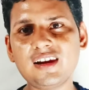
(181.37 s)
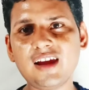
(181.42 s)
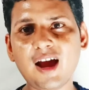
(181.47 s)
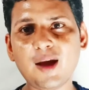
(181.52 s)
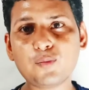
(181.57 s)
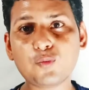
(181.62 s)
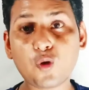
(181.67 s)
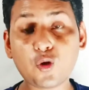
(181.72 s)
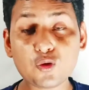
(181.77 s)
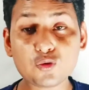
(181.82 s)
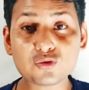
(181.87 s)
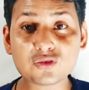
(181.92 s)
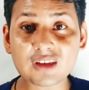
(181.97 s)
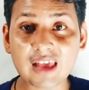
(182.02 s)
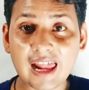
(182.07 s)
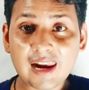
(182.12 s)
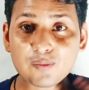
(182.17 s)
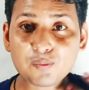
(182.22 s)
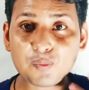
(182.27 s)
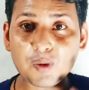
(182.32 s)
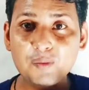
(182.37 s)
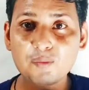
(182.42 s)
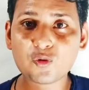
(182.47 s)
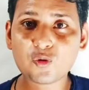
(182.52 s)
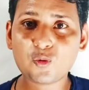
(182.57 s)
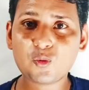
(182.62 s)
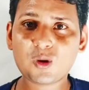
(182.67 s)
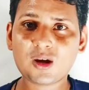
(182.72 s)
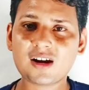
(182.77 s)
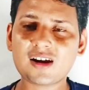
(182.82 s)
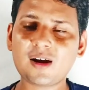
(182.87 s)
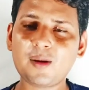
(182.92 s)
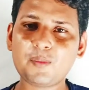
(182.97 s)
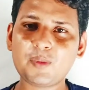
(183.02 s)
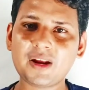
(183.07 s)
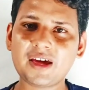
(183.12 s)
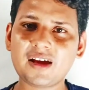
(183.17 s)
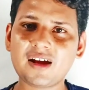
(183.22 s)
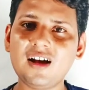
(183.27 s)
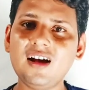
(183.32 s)
लिए आपको सेल्फ इम्प्रूव करना
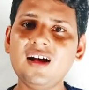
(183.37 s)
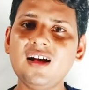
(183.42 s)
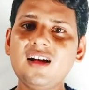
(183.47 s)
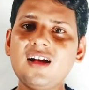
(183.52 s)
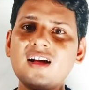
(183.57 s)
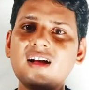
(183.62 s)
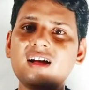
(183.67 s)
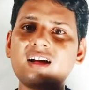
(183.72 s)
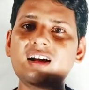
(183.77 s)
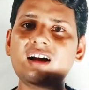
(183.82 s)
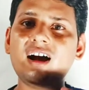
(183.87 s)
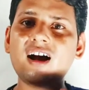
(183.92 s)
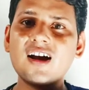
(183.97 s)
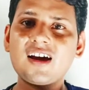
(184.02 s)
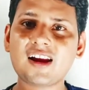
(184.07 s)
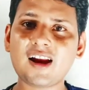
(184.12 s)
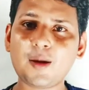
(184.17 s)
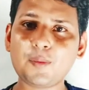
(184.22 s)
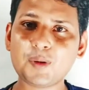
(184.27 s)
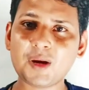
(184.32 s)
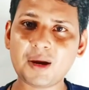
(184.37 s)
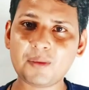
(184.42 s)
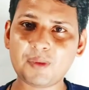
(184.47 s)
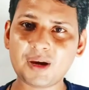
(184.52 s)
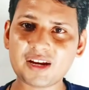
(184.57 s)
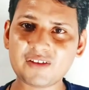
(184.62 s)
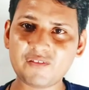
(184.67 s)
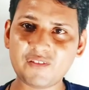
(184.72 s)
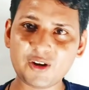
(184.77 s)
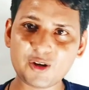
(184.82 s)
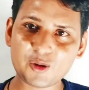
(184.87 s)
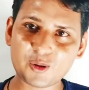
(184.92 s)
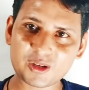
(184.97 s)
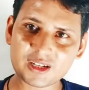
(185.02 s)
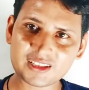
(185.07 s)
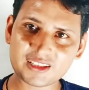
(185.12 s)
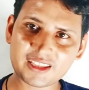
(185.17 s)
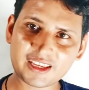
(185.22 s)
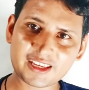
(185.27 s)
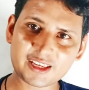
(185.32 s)
पड़ेगा अगर आपने हमारी वीडियो
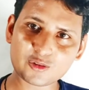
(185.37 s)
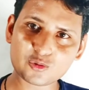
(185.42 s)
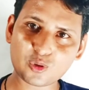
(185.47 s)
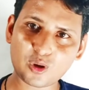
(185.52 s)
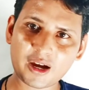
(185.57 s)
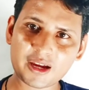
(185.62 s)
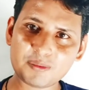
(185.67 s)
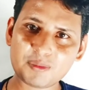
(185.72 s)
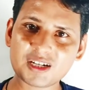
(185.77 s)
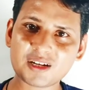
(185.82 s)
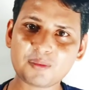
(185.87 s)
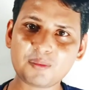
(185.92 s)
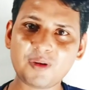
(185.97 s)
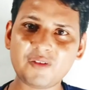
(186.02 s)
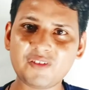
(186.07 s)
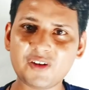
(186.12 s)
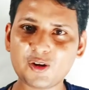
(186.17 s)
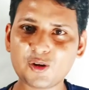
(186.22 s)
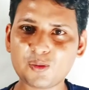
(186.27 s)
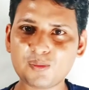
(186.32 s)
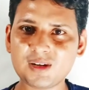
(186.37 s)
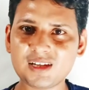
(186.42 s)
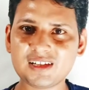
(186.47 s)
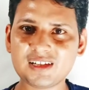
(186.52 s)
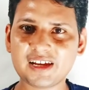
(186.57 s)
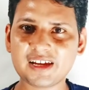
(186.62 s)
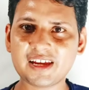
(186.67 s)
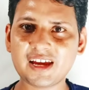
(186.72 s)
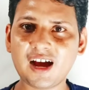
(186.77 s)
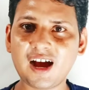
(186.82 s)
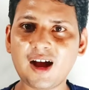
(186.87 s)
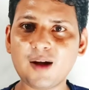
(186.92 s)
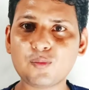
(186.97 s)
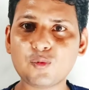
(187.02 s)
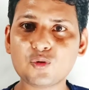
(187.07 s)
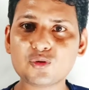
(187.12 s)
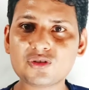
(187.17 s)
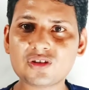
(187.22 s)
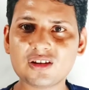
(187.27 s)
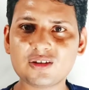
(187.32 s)
नहीं देखी तो आई बटन में वीडियो मिल जाएगी आप
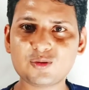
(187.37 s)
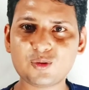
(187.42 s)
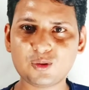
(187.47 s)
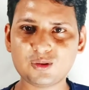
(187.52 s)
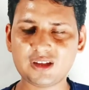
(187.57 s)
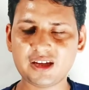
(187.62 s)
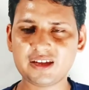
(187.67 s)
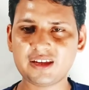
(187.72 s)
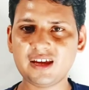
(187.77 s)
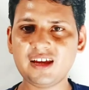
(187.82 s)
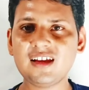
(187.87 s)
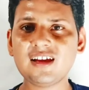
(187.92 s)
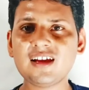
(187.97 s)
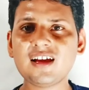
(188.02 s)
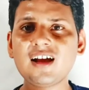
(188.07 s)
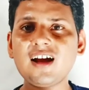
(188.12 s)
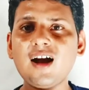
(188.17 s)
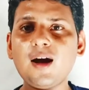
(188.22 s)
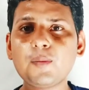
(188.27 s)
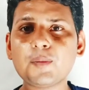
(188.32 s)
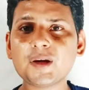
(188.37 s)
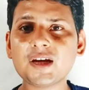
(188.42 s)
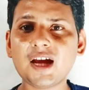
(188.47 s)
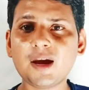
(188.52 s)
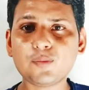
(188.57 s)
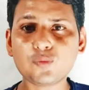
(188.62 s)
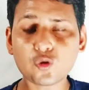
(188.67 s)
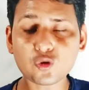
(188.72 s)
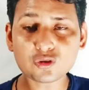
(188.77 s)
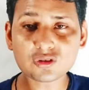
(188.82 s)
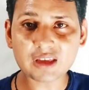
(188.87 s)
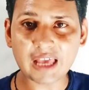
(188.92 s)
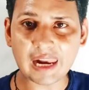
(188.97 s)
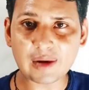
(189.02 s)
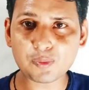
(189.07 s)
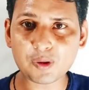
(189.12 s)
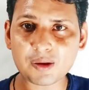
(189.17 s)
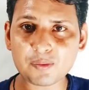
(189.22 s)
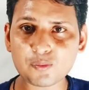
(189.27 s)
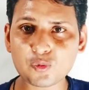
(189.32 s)
उस चीज़ को देखिए अपने आप को
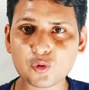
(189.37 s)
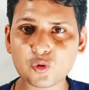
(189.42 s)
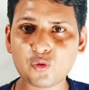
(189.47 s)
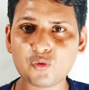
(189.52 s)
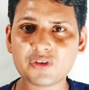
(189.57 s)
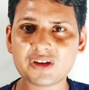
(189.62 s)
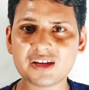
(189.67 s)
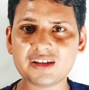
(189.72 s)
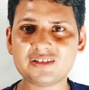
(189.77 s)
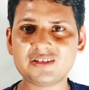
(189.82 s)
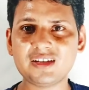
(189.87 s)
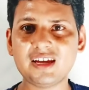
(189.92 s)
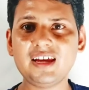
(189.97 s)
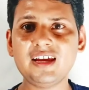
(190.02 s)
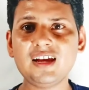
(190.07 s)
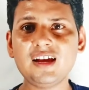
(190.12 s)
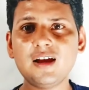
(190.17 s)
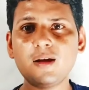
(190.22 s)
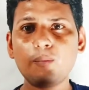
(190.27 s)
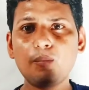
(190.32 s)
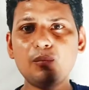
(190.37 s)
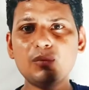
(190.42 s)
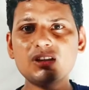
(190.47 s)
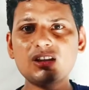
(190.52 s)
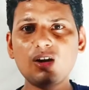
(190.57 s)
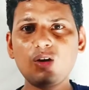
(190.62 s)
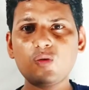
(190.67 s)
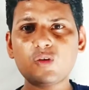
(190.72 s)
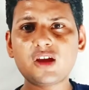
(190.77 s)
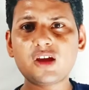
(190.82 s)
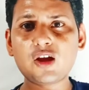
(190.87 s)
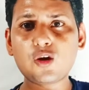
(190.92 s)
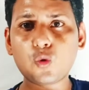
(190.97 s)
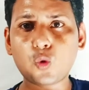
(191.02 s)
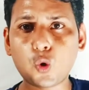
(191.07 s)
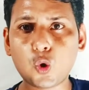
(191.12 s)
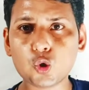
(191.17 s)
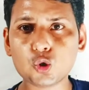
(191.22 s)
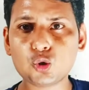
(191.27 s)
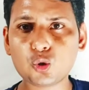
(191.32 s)
सेल्फ इम्प्रूव कीजिए मतलब कि
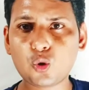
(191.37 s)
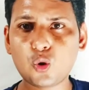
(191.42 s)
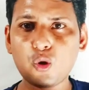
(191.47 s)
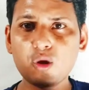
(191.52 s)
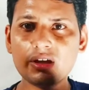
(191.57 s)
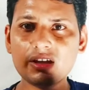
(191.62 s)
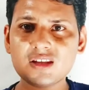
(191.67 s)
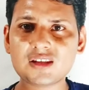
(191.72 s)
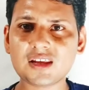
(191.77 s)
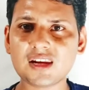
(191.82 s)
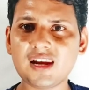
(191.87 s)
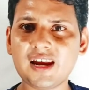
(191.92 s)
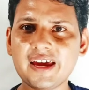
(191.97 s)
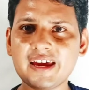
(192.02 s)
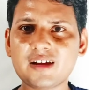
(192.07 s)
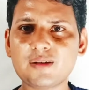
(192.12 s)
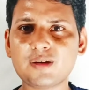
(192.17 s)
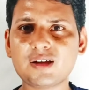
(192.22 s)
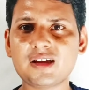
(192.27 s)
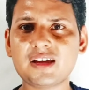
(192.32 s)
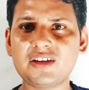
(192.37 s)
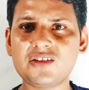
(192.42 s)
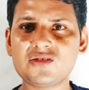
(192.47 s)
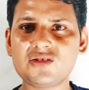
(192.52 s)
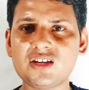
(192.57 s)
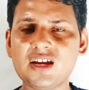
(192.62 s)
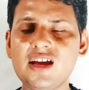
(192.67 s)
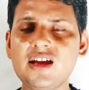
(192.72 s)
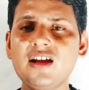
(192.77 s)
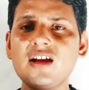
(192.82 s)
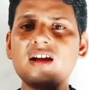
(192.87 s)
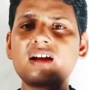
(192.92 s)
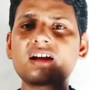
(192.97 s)
खुद को इस लायक कीजिए